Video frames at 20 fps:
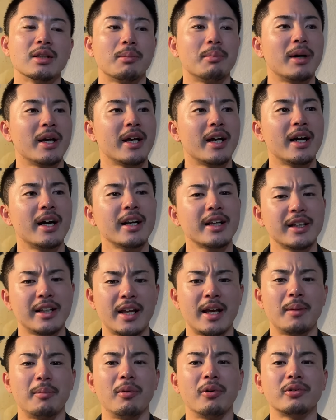まあ、やはり
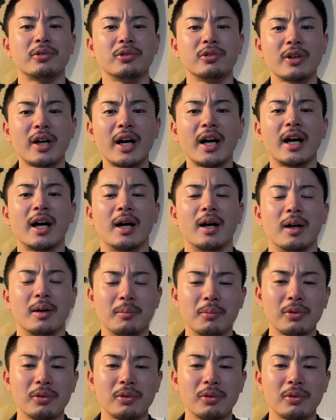ね、僕は、